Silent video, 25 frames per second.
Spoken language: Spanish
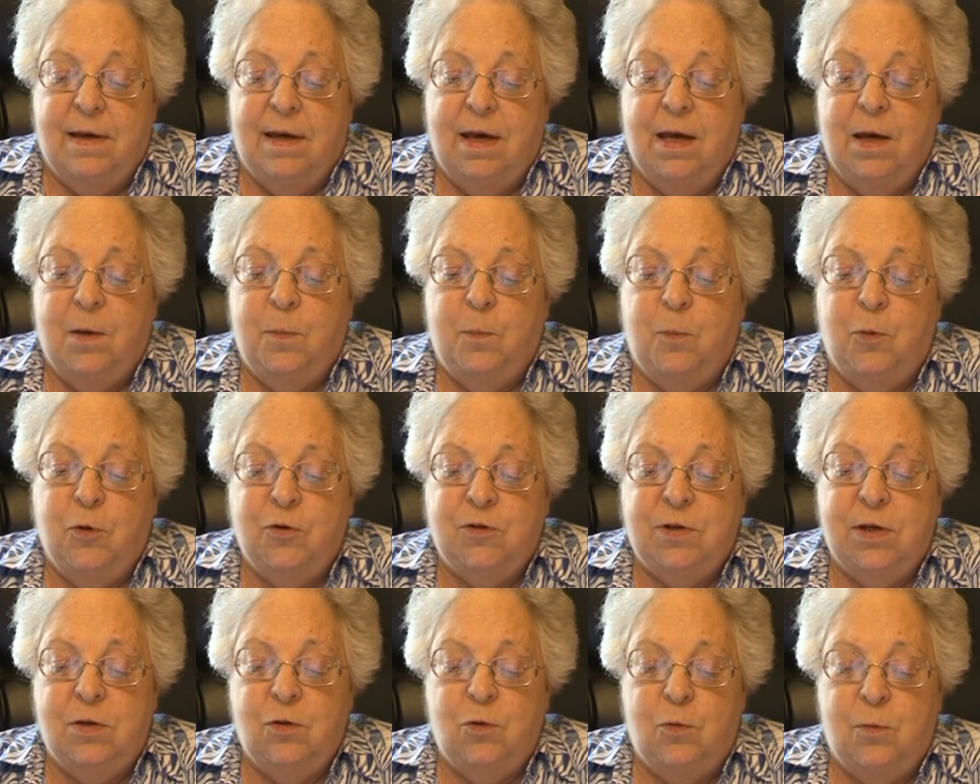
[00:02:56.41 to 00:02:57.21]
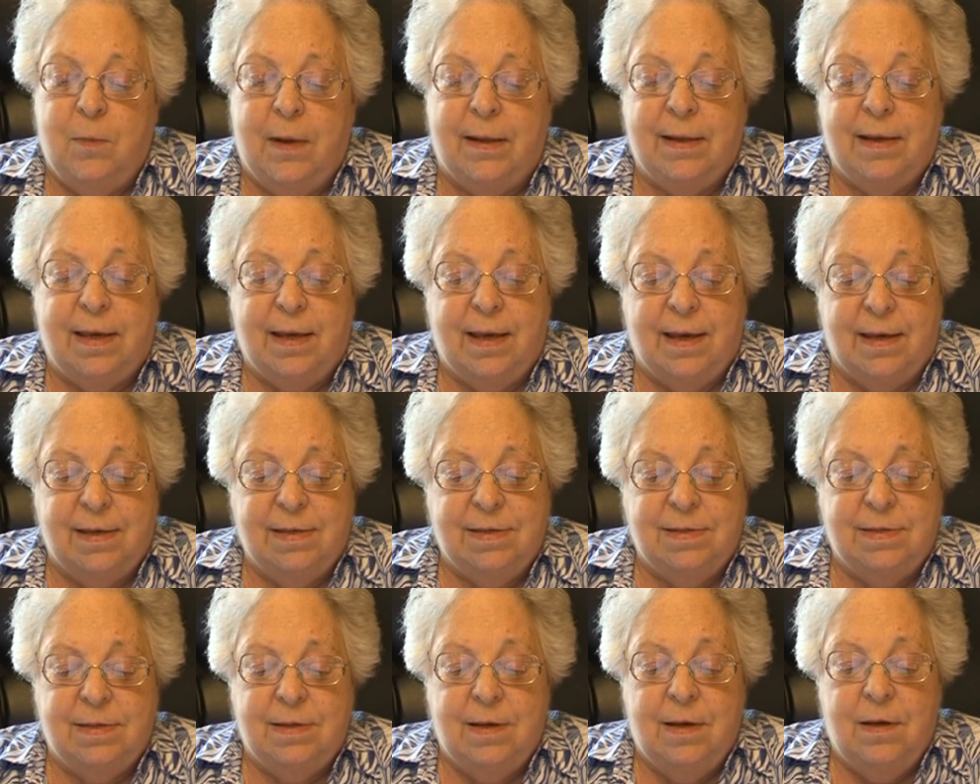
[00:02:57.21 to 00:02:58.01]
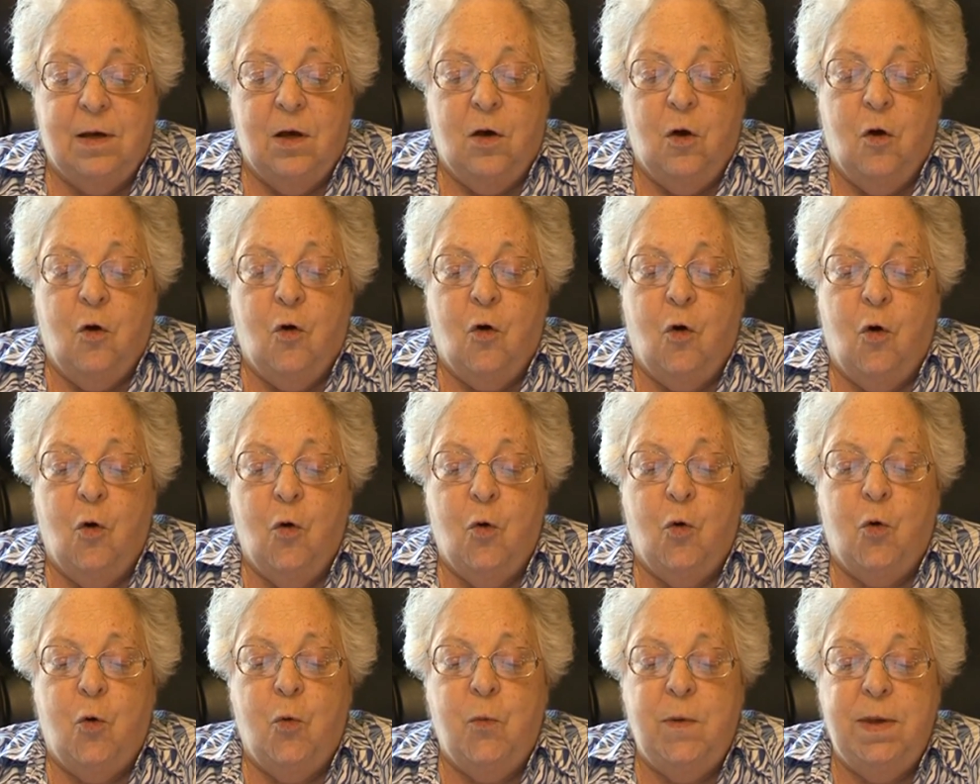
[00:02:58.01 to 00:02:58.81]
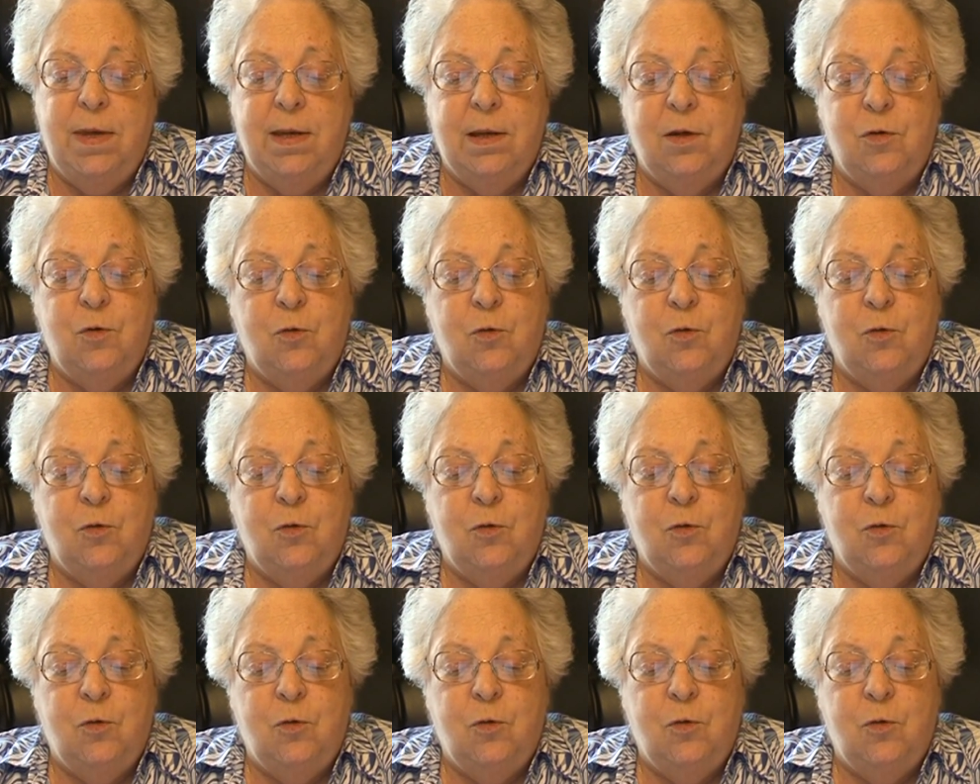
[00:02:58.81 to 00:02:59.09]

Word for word: esposa de un marqués, concubina